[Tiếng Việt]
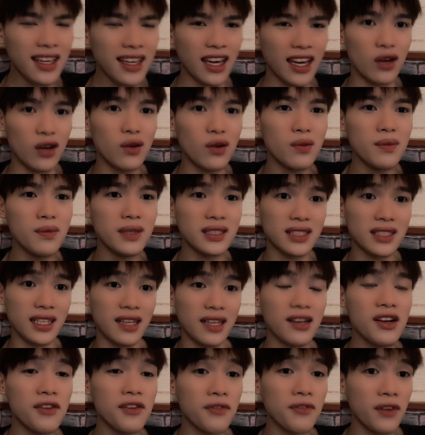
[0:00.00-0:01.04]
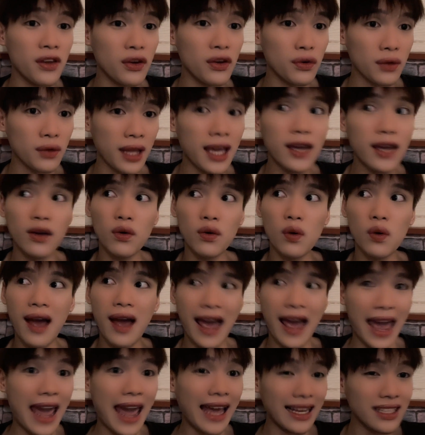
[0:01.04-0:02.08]
kiểu mình sẽ review theo
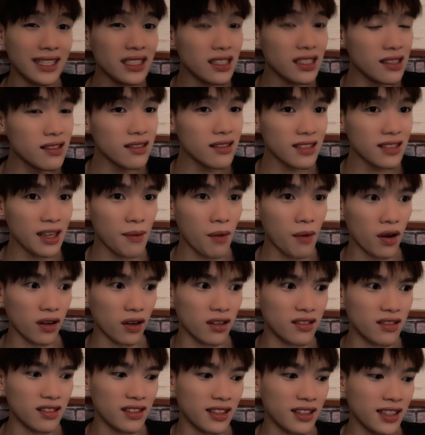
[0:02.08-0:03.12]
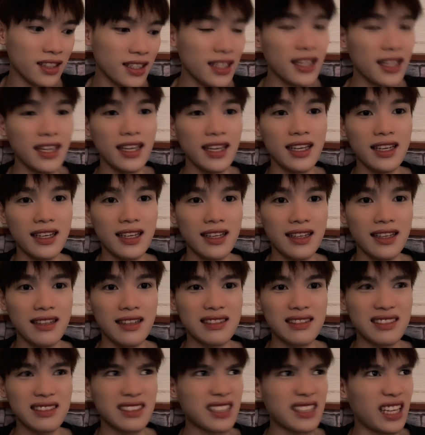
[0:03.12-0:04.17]
hãng trước nha mọi người
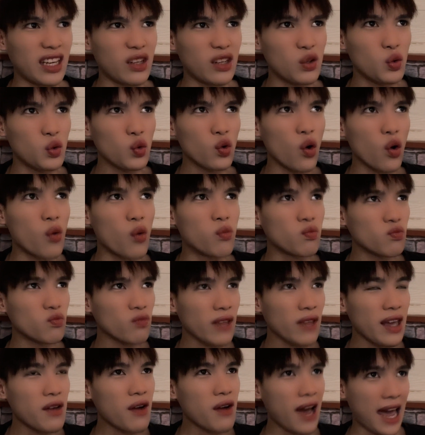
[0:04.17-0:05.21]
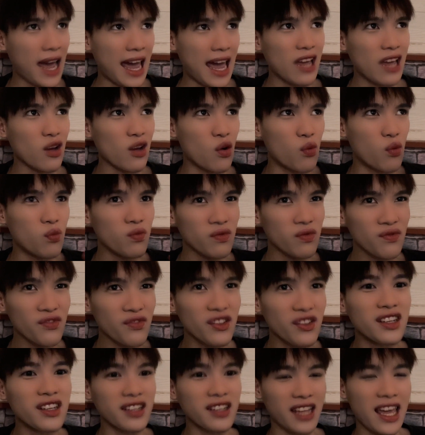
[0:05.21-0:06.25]
kiểu cũng theo hãng cũng
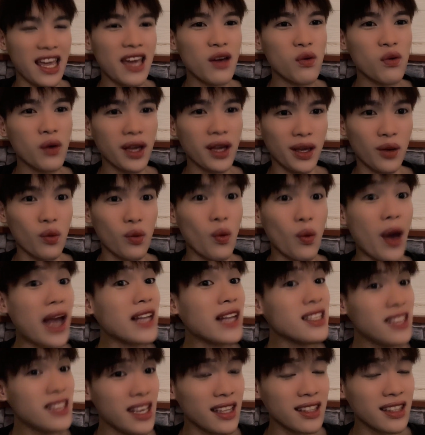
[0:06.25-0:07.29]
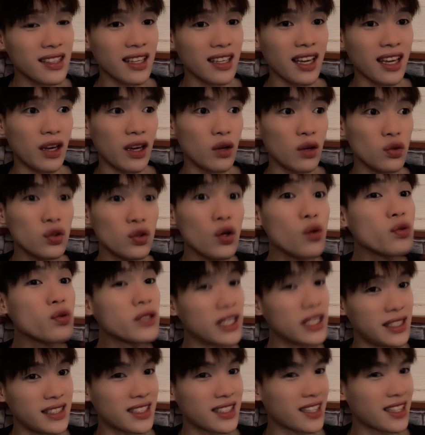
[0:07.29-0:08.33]
vừa theo kiểu quá trình kiểu chu
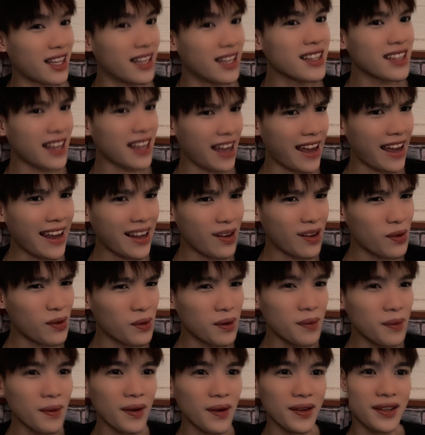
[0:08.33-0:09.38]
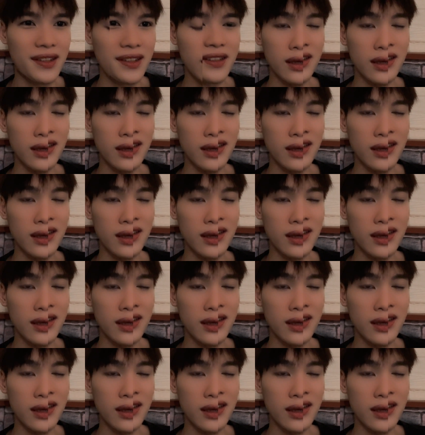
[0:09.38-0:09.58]
trình skincare luôn á mọi người